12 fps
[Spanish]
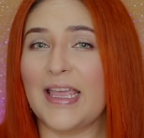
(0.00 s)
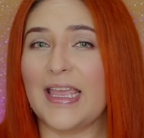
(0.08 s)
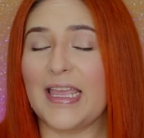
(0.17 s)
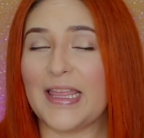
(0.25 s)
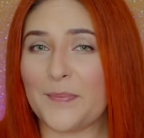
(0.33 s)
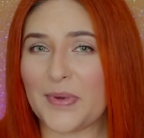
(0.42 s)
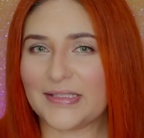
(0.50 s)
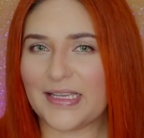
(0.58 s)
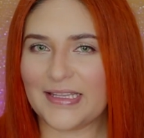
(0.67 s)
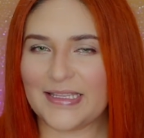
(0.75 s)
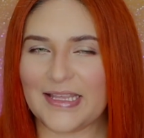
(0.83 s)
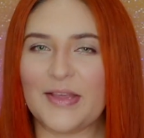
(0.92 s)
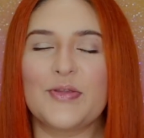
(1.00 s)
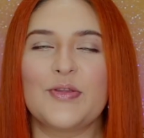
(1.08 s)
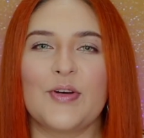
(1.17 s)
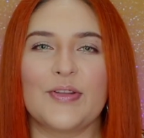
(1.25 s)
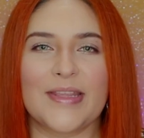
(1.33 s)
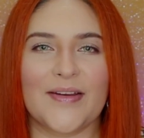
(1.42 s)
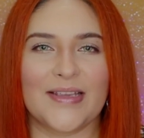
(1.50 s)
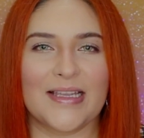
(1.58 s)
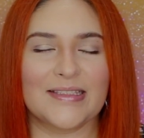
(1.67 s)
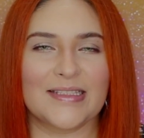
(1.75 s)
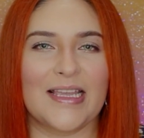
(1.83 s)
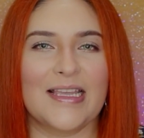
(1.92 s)
Y de pasadita, no te
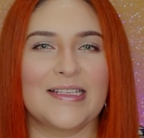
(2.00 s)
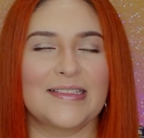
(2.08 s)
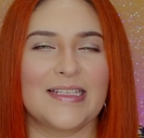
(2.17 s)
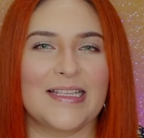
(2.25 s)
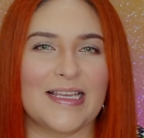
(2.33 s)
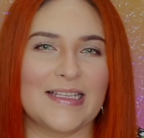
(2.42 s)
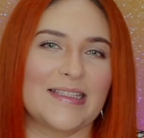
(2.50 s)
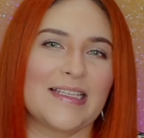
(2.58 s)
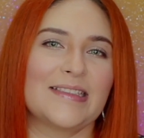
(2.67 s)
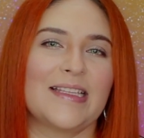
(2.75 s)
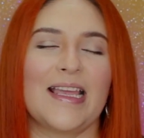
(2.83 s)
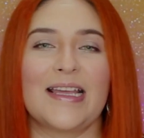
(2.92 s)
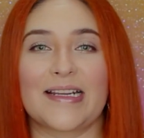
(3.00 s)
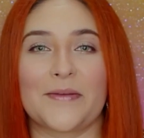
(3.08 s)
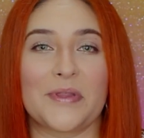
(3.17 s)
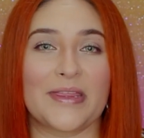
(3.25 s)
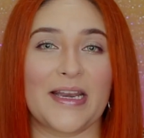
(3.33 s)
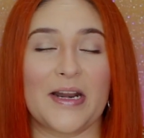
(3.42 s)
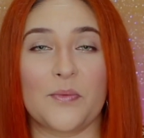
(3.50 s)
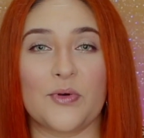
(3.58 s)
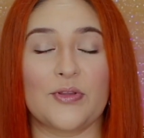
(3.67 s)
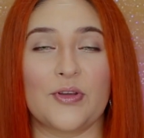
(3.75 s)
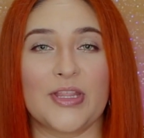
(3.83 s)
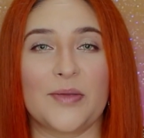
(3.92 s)
vayas a ir sin antes de reventar el
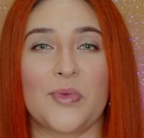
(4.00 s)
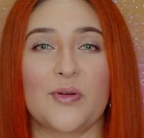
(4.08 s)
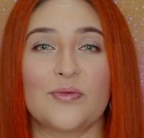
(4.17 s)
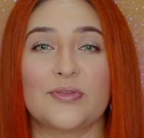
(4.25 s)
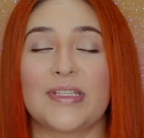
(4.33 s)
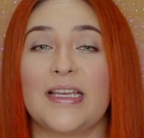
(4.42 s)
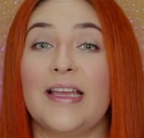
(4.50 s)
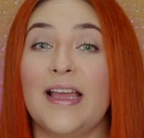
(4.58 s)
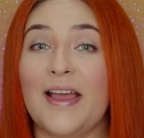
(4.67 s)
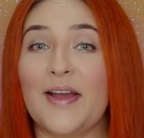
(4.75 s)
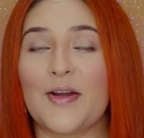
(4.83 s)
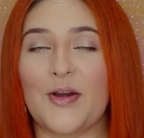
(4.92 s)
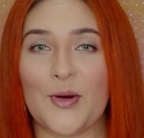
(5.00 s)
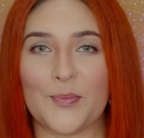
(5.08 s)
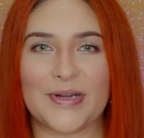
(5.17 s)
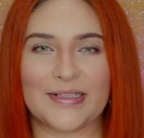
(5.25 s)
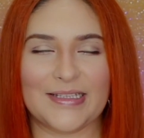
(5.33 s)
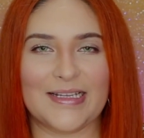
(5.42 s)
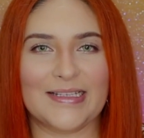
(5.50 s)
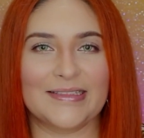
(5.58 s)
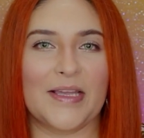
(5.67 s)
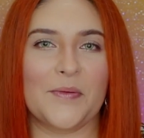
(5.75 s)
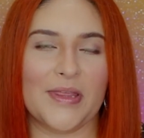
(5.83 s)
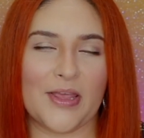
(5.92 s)
botón de me gusta, compartir
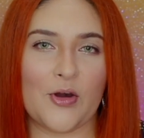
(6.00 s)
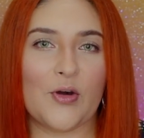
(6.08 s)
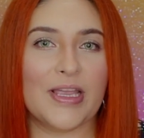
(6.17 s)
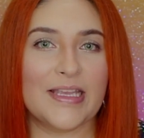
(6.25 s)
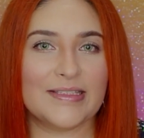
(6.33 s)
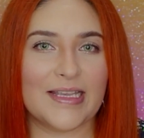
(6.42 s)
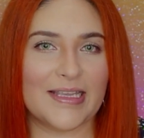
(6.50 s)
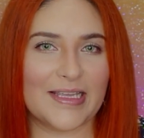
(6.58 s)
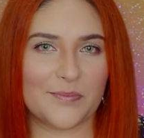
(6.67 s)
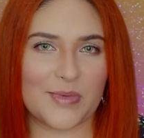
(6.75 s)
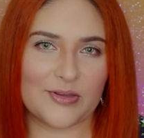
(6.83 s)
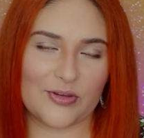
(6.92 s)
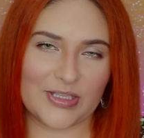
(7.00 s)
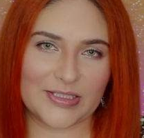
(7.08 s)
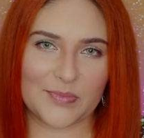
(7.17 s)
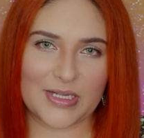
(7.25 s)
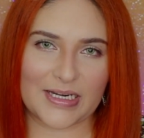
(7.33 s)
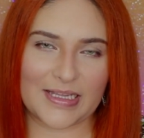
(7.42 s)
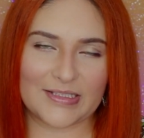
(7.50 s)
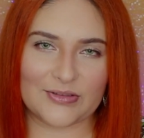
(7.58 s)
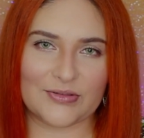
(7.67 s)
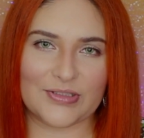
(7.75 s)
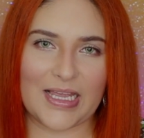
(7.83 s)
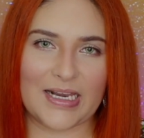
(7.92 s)
este video y seguirme en todas mis redes
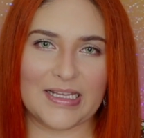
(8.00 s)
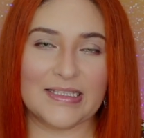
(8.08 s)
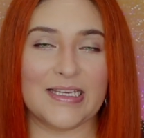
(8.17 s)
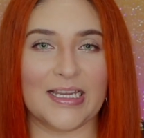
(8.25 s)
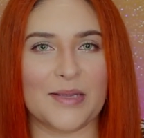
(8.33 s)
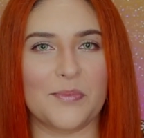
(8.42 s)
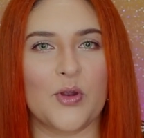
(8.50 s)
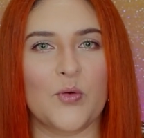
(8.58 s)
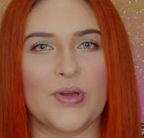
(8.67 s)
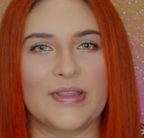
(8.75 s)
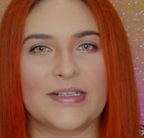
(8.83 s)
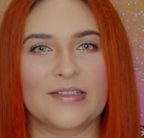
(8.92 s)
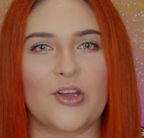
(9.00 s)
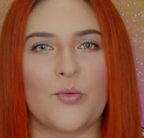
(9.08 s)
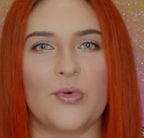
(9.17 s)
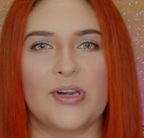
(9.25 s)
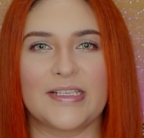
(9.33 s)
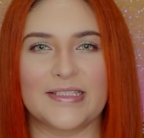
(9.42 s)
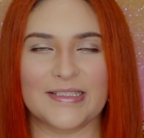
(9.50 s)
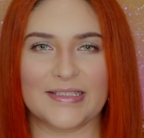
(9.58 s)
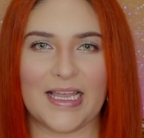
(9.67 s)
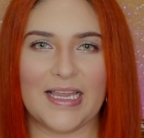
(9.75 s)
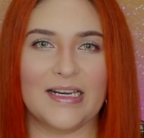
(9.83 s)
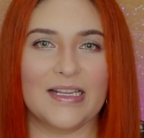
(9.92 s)
sociales, ya que me encuentras como Liz
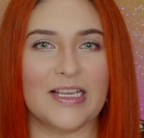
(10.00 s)
Style.